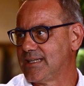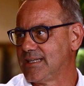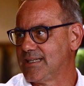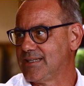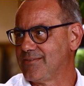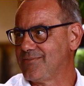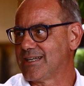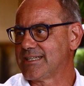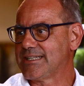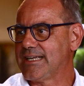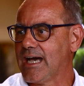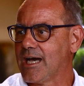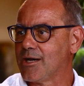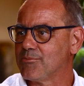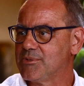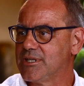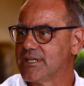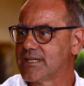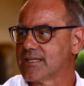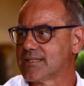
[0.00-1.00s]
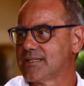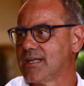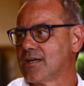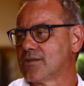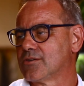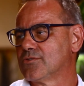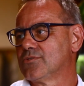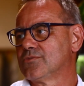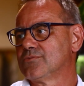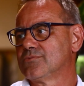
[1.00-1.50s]
delle variabili che
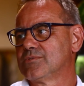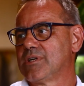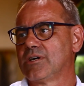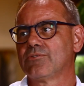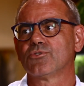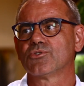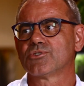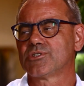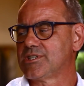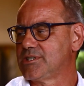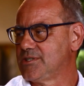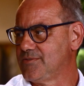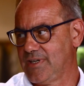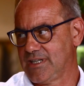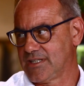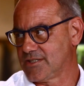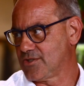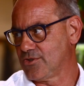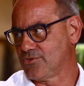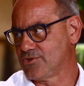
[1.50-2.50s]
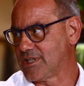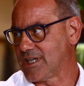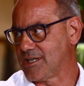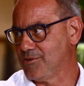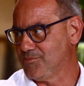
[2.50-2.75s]
danno una voce diversa a ogni